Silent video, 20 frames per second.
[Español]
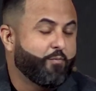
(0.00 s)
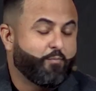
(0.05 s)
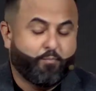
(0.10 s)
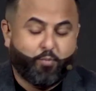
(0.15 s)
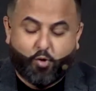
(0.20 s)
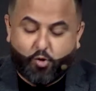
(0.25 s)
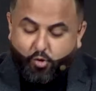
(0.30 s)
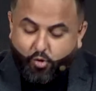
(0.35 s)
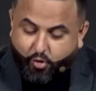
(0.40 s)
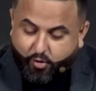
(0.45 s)

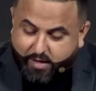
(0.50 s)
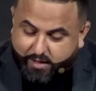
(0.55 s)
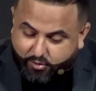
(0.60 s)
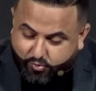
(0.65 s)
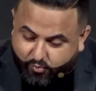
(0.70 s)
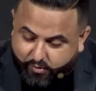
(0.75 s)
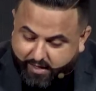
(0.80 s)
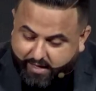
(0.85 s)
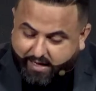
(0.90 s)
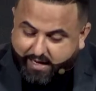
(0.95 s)
por lo que
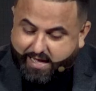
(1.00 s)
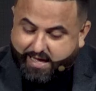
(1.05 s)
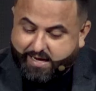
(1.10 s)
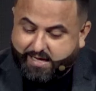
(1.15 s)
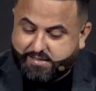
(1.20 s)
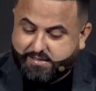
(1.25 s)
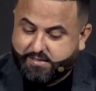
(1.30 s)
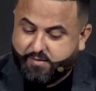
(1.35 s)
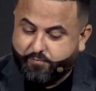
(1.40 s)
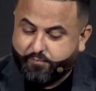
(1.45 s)
tú
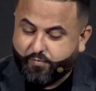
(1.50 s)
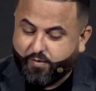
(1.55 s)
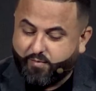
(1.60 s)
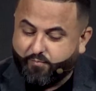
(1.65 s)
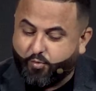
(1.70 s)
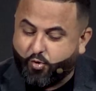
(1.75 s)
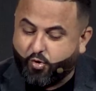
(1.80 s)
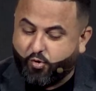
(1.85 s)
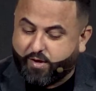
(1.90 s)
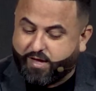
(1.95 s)
declaras,
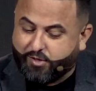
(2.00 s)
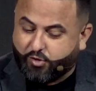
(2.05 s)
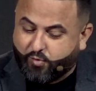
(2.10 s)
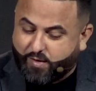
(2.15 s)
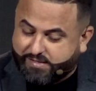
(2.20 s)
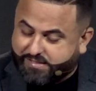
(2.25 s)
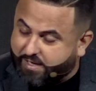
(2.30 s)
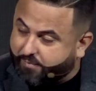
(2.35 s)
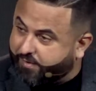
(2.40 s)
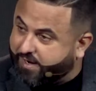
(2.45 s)
por lo que tú
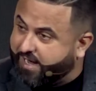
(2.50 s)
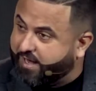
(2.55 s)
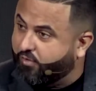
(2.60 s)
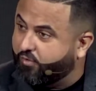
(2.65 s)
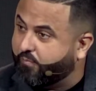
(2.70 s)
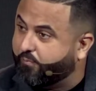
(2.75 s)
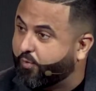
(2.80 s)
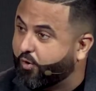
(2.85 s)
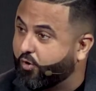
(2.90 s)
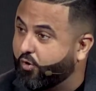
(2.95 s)
has
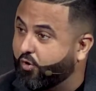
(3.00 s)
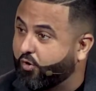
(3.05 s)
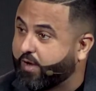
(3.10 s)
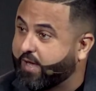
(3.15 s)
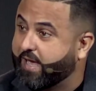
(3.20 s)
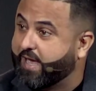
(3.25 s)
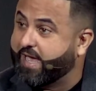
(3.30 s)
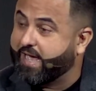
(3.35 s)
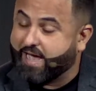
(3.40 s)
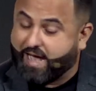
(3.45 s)
hablado, por lo
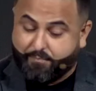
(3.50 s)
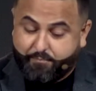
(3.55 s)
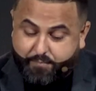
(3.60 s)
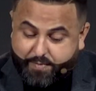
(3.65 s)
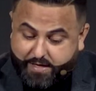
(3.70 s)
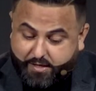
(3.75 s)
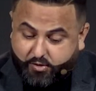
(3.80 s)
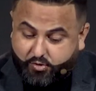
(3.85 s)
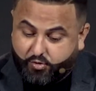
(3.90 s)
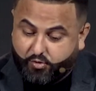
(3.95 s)
que has
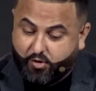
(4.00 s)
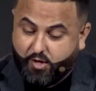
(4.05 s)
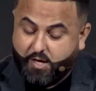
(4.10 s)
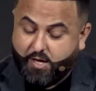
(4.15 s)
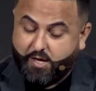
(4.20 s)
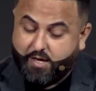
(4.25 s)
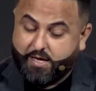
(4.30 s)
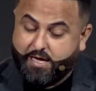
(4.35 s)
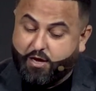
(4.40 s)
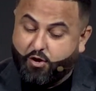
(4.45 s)
visto
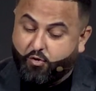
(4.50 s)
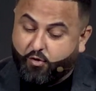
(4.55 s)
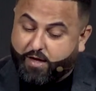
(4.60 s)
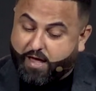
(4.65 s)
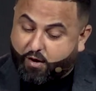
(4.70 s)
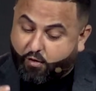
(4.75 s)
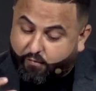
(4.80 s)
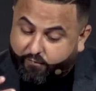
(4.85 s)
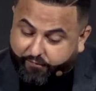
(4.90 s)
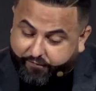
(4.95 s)
y lo
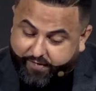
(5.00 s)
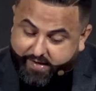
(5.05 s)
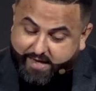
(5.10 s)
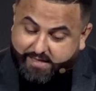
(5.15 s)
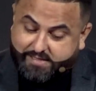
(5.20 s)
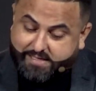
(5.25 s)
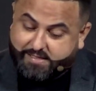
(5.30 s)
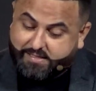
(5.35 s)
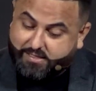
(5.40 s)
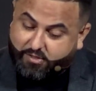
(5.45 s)
que
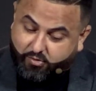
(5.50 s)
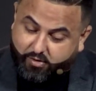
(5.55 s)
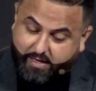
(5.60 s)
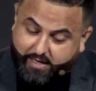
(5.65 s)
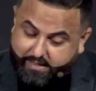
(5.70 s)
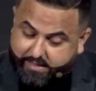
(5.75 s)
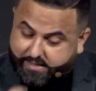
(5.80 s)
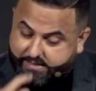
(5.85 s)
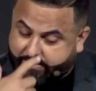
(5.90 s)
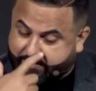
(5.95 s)
confiesas y lo que
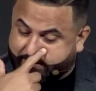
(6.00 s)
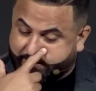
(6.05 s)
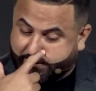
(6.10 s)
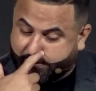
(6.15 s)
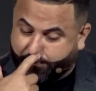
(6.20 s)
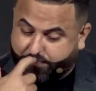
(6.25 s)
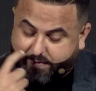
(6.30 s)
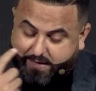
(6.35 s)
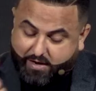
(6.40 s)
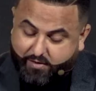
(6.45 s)

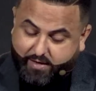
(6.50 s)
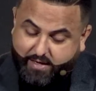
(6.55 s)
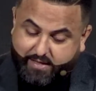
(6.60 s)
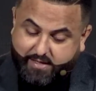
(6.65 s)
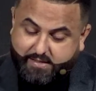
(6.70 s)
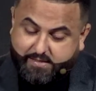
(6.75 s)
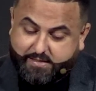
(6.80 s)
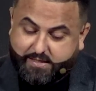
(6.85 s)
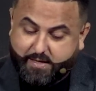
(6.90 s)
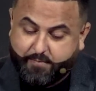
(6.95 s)
dices. Mira lo que
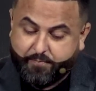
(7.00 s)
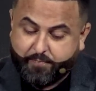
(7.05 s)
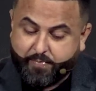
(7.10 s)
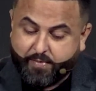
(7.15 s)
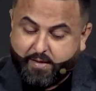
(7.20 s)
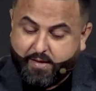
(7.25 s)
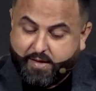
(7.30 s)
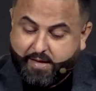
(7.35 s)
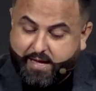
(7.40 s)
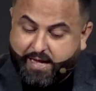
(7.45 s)
dice
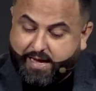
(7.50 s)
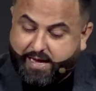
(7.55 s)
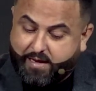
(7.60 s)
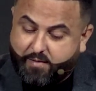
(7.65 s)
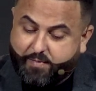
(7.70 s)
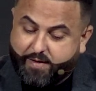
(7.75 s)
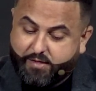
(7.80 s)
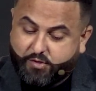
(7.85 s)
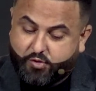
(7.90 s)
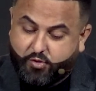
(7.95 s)
en el
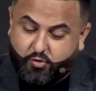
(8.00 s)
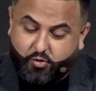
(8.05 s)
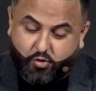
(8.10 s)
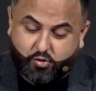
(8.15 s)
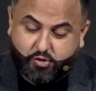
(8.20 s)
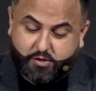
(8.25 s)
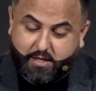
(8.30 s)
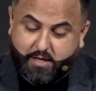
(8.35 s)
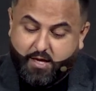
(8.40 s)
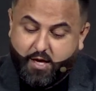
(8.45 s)
verso
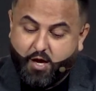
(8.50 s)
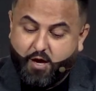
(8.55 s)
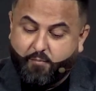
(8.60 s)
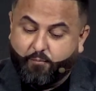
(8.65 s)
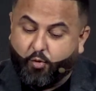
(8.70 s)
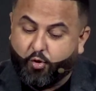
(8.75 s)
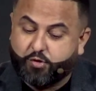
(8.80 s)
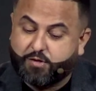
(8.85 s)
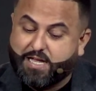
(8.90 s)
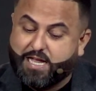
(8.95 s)
12.
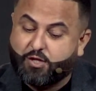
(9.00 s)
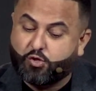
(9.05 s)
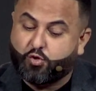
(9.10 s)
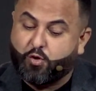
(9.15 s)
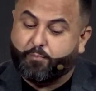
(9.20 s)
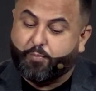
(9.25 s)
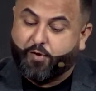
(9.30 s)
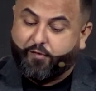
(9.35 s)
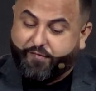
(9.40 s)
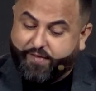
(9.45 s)
Por tanto
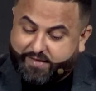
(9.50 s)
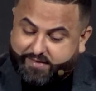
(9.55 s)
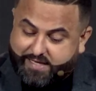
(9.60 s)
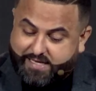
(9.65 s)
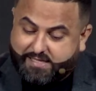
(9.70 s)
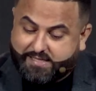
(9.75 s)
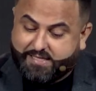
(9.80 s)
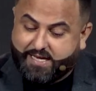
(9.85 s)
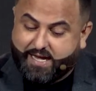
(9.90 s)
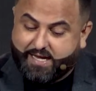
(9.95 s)

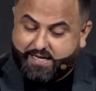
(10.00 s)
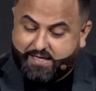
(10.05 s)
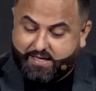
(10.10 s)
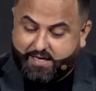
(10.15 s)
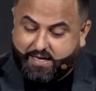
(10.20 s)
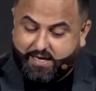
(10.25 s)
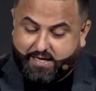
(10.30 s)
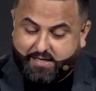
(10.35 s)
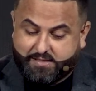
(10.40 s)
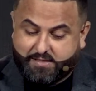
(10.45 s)
profetiza y
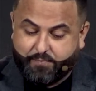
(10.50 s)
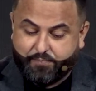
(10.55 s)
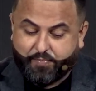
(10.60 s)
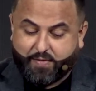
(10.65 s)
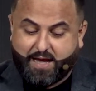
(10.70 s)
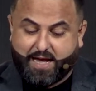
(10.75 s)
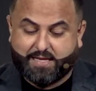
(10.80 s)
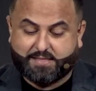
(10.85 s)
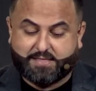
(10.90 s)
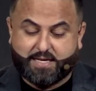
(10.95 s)
diles,
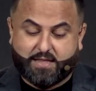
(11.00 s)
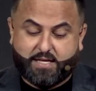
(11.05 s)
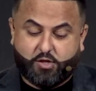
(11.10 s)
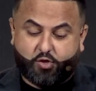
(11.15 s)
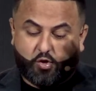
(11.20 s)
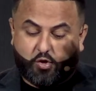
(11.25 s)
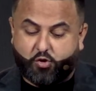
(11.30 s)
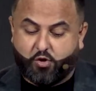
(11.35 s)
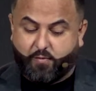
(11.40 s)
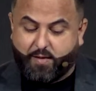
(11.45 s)
Así ha
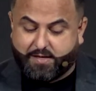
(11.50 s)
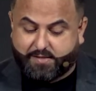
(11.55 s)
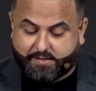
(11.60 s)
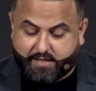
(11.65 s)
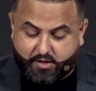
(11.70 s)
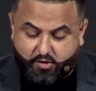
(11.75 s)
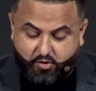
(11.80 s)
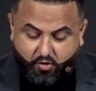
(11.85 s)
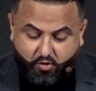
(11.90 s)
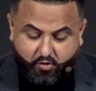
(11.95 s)
dicho Jehová el
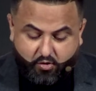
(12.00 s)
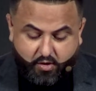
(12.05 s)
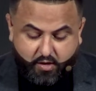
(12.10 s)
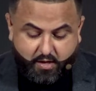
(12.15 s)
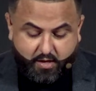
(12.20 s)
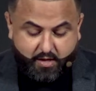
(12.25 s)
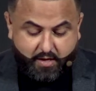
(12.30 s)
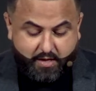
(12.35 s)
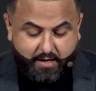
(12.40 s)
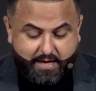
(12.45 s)
Señor.
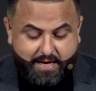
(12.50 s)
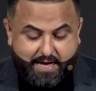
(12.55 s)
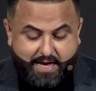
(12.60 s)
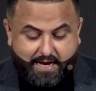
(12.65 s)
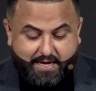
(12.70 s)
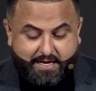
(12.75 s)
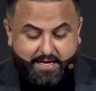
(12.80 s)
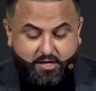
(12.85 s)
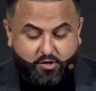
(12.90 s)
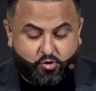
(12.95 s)
He
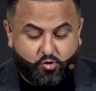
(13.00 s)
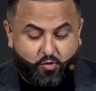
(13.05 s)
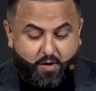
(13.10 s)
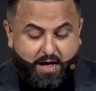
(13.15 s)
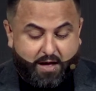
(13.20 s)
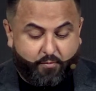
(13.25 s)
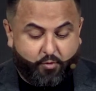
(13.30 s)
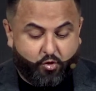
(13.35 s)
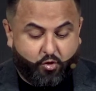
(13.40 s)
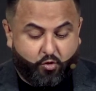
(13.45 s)
aquí yo
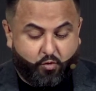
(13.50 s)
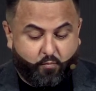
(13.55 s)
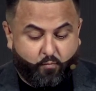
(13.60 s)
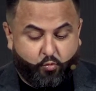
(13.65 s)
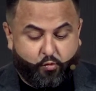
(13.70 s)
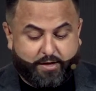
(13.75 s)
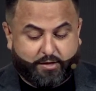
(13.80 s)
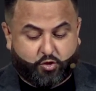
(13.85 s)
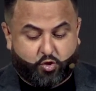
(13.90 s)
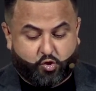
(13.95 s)
abro
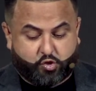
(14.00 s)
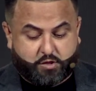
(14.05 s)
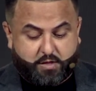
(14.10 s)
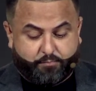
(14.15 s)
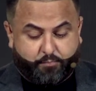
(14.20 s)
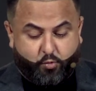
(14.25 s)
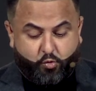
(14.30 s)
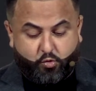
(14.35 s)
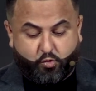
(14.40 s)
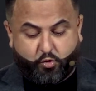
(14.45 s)
vuestros
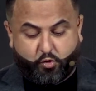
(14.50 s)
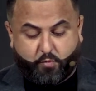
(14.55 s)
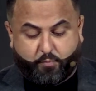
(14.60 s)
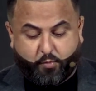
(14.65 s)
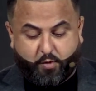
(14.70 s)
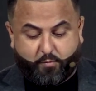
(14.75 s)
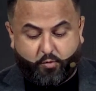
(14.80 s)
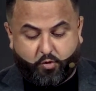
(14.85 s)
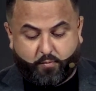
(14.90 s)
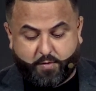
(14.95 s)
sepulcros,
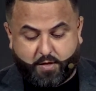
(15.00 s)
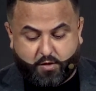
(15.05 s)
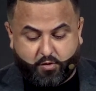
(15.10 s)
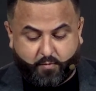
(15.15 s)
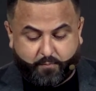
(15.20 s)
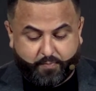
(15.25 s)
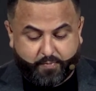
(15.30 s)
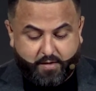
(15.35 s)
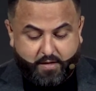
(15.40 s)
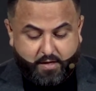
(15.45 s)
pueblo
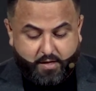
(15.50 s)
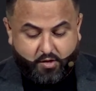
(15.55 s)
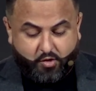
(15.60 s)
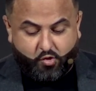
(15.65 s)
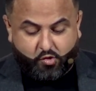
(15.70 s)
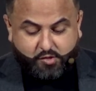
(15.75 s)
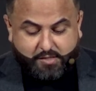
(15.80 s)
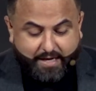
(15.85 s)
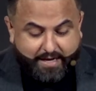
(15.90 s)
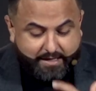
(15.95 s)
mío, y
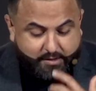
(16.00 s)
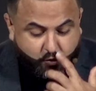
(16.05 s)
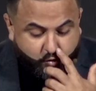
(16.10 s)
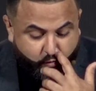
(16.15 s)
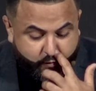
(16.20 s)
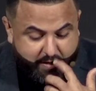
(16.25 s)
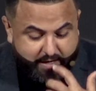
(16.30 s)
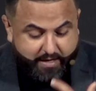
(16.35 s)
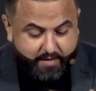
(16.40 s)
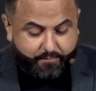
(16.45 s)
os haré
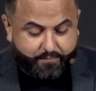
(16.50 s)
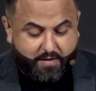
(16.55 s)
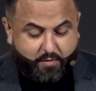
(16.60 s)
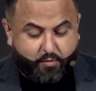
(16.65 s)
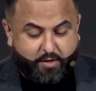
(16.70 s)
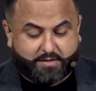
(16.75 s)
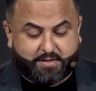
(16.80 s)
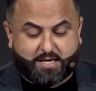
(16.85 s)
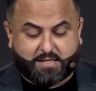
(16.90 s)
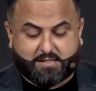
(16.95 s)
subir de
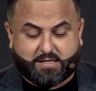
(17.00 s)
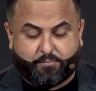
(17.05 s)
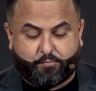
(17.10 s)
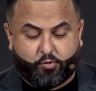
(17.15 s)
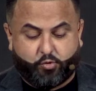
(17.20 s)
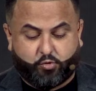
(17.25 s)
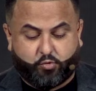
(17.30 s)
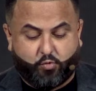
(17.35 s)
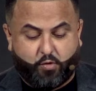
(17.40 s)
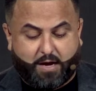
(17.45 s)
vuestra
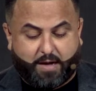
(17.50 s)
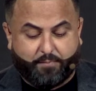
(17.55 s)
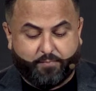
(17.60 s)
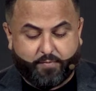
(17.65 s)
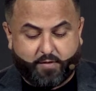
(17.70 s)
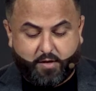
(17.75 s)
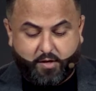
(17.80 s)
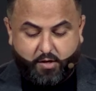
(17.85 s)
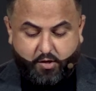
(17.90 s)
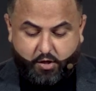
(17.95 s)
sepultura,
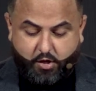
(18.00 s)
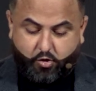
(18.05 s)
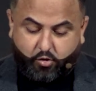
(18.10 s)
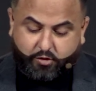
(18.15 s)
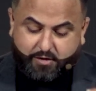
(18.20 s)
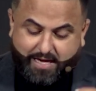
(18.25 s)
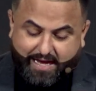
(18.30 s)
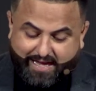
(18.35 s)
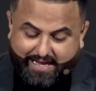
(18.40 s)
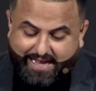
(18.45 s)
y os
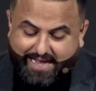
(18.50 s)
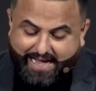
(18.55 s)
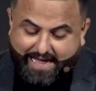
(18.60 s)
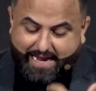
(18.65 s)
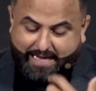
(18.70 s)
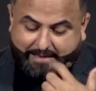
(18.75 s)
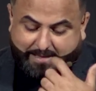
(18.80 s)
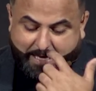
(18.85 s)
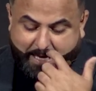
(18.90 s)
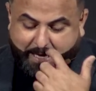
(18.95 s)
traeré a
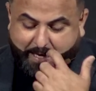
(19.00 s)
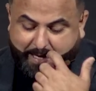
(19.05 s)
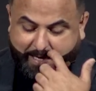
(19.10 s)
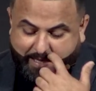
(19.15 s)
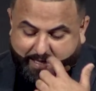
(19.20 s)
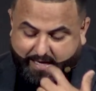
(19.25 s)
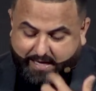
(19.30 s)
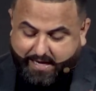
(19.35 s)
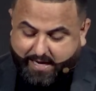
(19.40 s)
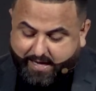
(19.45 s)
la tierra
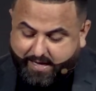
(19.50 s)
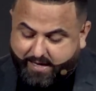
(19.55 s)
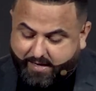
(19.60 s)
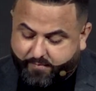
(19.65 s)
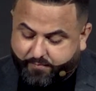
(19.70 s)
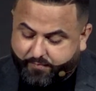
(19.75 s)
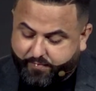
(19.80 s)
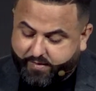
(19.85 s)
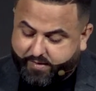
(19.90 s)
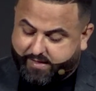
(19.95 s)
de
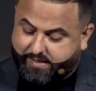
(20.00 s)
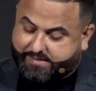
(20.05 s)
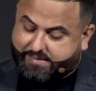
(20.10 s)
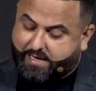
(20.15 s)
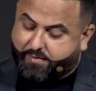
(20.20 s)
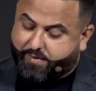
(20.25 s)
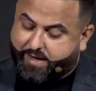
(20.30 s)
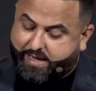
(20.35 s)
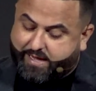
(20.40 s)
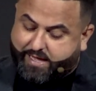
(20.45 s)
Israel, y
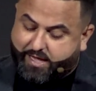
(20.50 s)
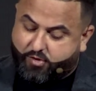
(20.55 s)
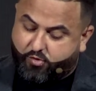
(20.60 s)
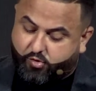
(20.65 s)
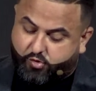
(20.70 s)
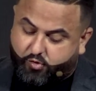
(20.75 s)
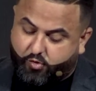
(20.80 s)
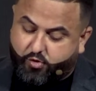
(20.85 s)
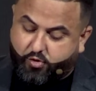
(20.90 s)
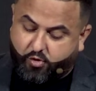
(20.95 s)
sabréis que yo
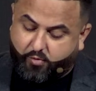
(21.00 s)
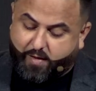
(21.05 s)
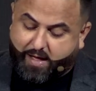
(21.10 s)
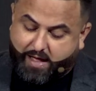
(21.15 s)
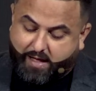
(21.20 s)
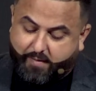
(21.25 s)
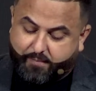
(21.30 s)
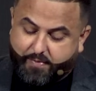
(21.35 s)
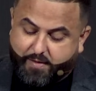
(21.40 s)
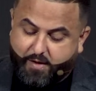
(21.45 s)
soy Jehová